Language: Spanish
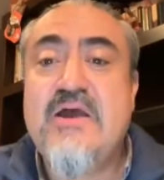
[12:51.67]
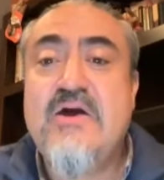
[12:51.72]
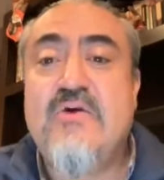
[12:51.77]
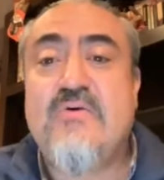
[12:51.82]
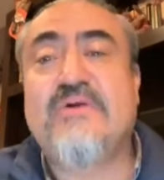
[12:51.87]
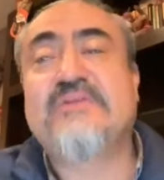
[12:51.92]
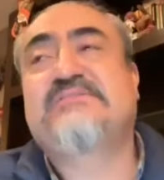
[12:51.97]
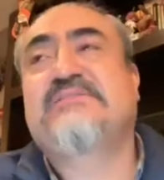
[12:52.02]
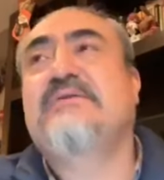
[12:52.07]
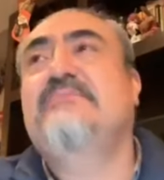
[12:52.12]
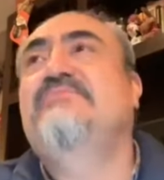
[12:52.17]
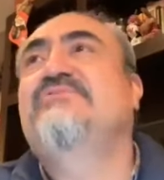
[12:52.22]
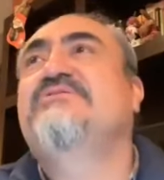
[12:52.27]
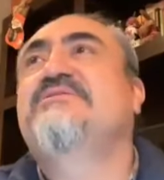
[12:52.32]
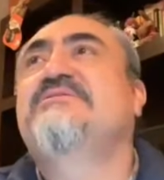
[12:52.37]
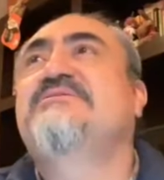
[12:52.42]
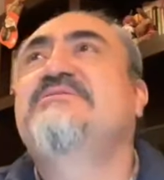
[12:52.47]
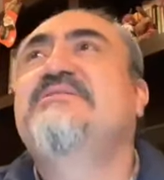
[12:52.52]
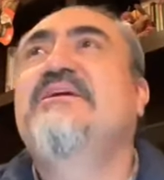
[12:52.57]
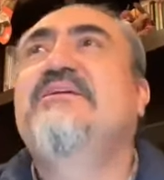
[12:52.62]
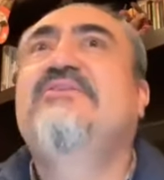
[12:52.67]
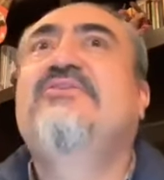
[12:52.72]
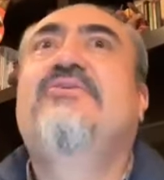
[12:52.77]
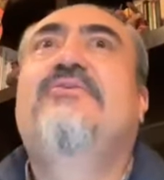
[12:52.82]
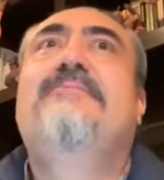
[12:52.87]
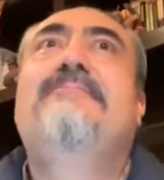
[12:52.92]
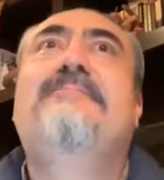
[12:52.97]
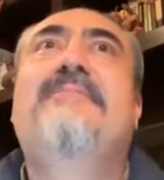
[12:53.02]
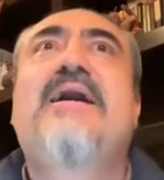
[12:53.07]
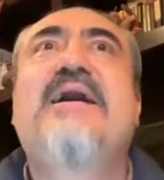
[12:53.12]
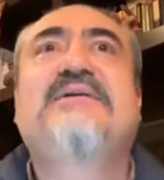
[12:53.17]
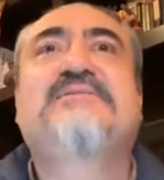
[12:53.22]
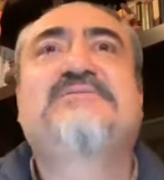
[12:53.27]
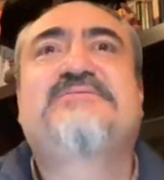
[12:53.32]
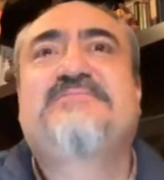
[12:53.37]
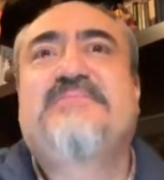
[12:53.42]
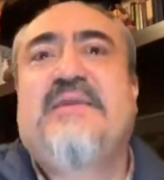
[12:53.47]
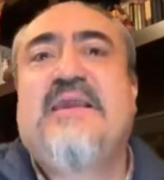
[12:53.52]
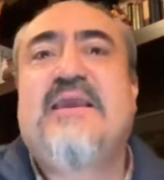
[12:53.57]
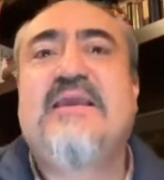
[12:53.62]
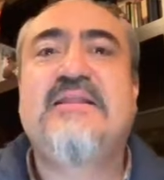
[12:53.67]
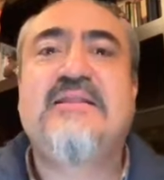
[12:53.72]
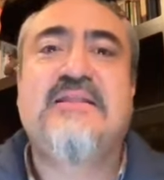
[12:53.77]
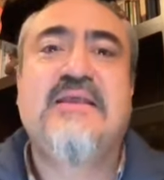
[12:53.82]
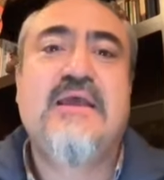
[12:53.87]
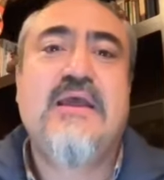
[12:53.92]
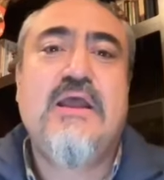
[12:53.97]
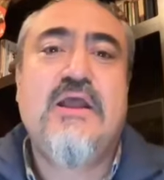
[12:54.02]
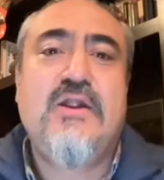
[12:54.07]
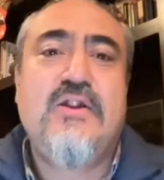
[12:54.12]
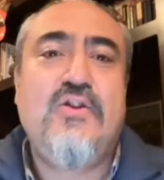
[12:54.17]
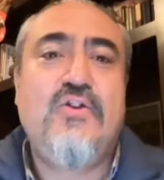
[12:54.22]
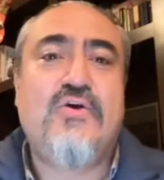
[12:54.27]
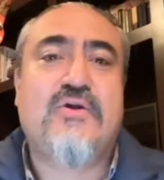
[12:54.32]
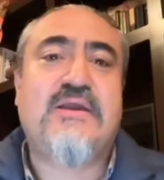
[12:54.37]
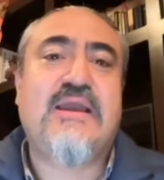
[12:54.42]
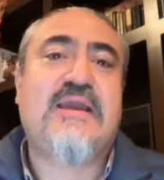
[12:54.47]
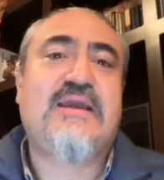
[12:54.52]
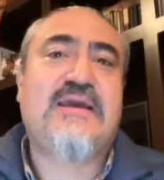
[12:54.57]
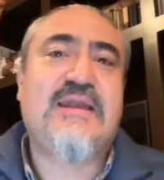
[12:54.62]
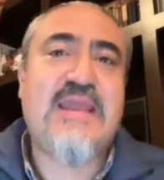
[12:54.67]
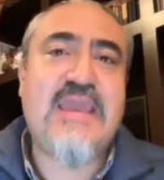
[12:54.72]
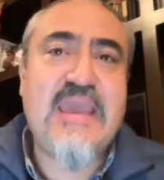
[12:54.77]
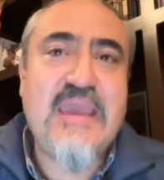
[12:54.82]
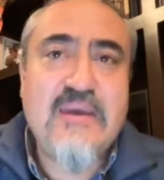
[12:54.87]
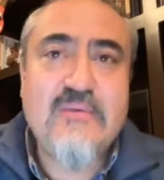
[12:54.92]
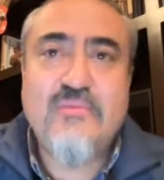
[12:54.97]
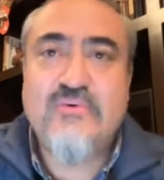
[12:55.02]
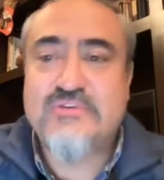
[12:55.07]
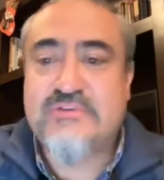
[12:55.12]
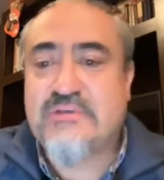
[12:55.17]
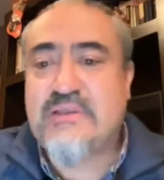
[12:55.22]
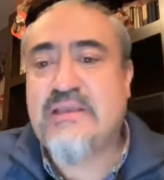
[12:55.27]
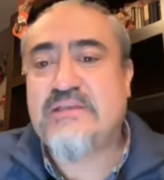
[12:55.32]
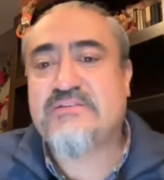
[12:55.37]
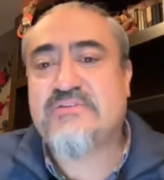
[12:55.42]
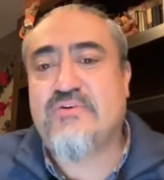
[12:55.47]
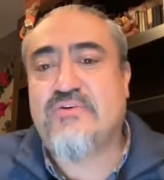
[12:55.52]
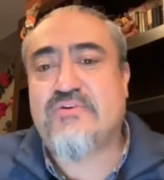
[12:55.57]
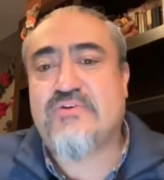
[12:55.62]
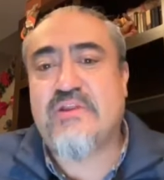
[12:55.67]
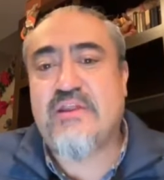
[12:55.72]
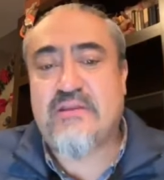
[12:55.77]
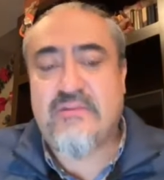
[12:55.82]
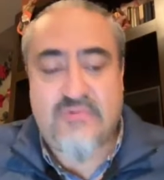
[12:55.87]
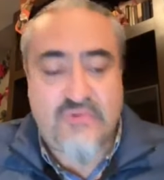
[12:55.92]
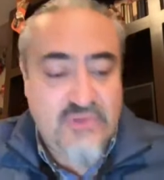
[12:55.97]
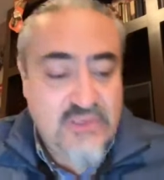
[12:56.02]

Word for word: o estamos haciendo más bien lo que creemos que es correcto.